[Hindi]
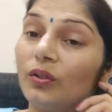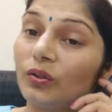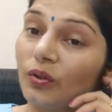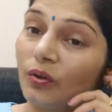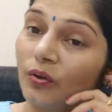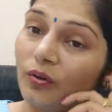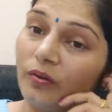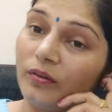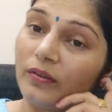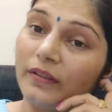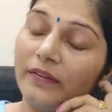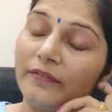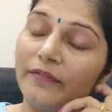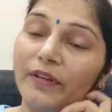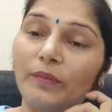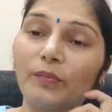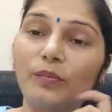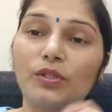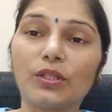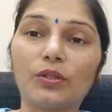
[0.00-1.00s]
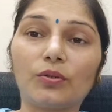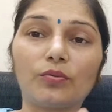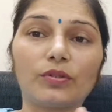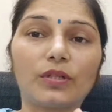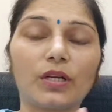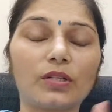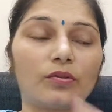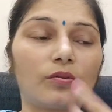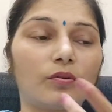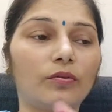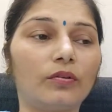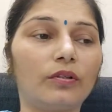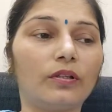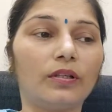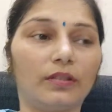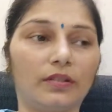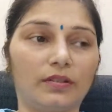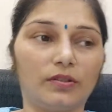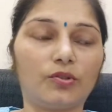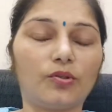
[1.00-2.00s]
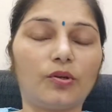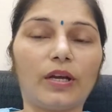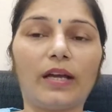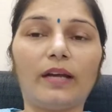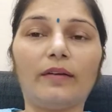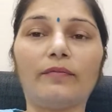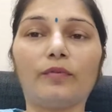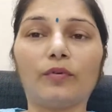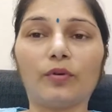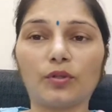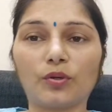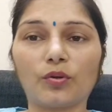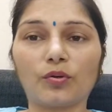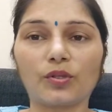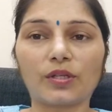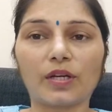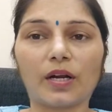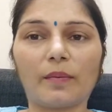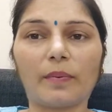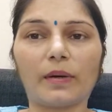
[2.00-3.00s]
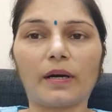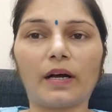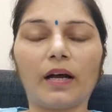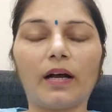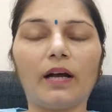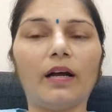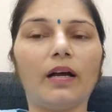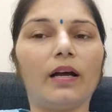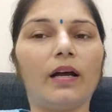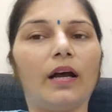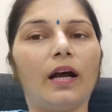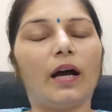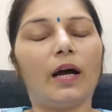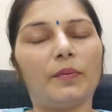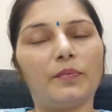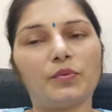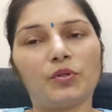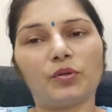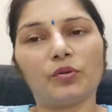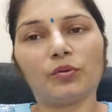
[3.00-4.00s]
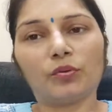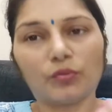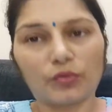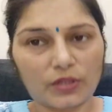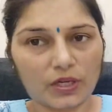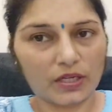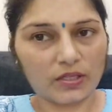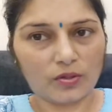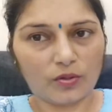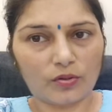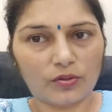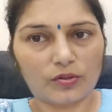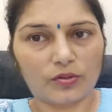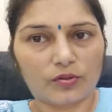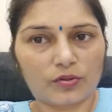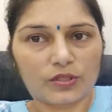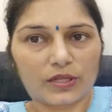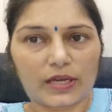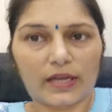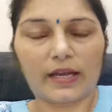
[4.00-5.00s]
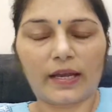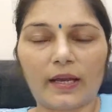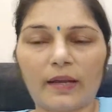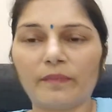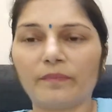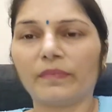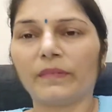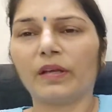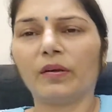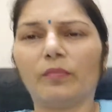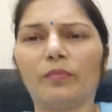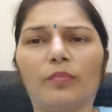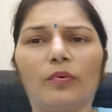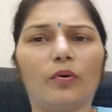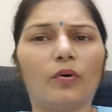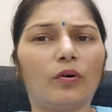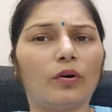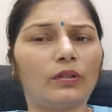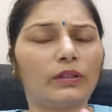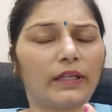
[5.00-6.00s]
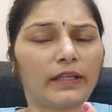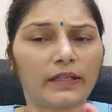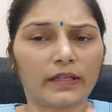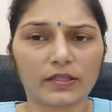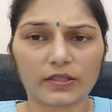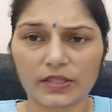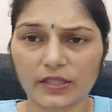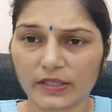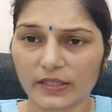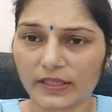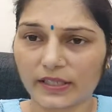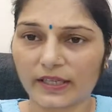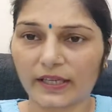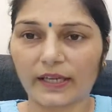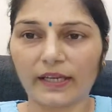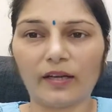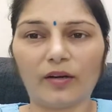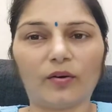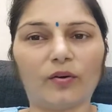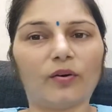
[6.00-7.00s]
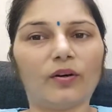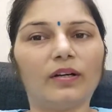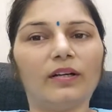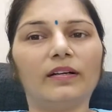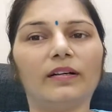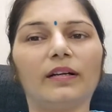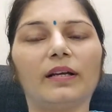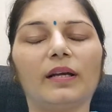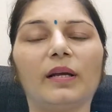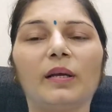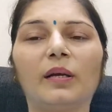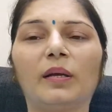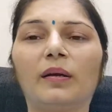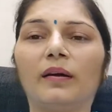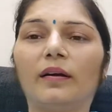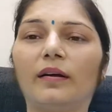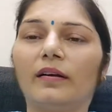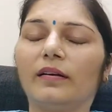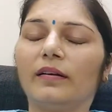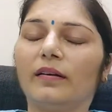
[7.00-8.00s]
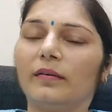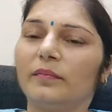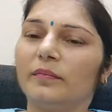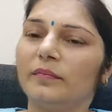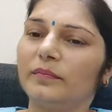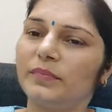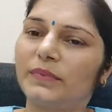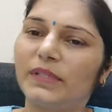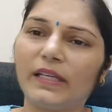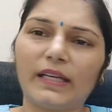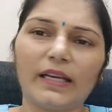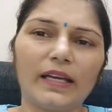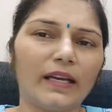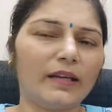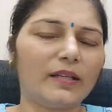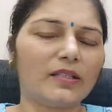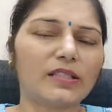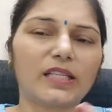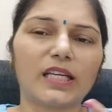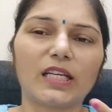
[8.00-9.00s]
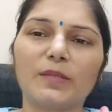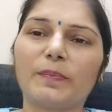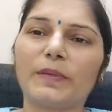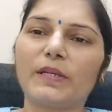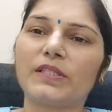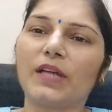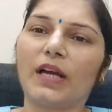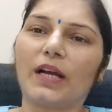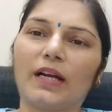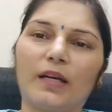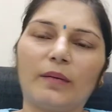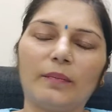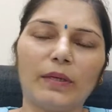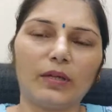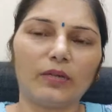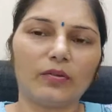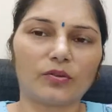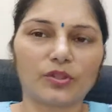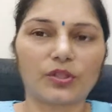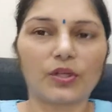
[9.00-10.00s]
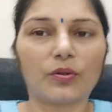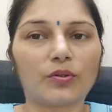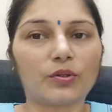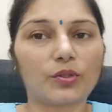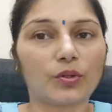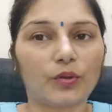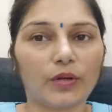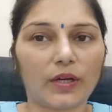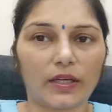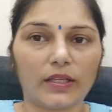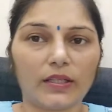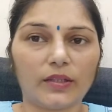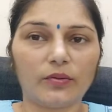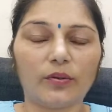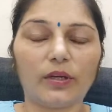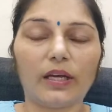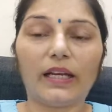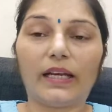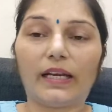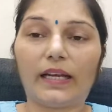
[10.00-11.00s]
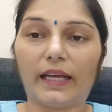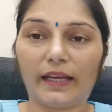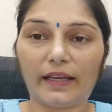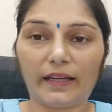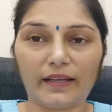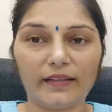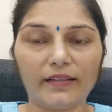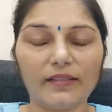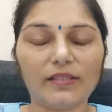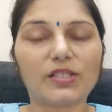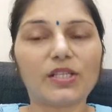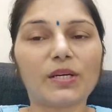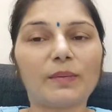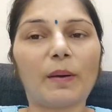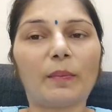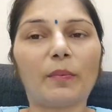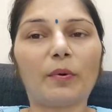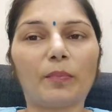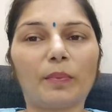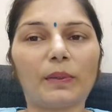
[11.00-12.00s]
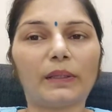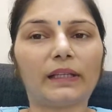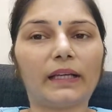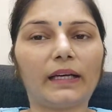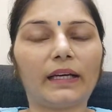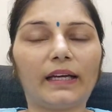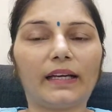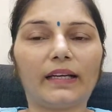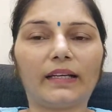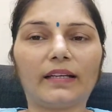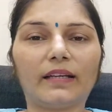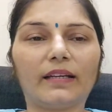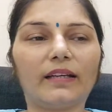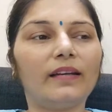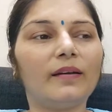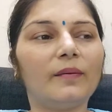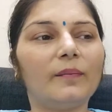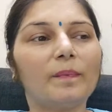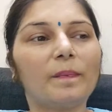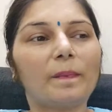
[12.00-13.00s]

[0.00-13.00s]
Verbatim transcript: तो फिर मुझे दूसरा सॉन्ग जो है वो सोचना पड़ा अब जो दूसरा सॉन्ग सोचा है बहुत एनर्जेटिक है और ठीक है स्टेज पर जाकर मैं कुछ ना कुछ तो कर ही दूंगी लेकिन जब आपको पता है कि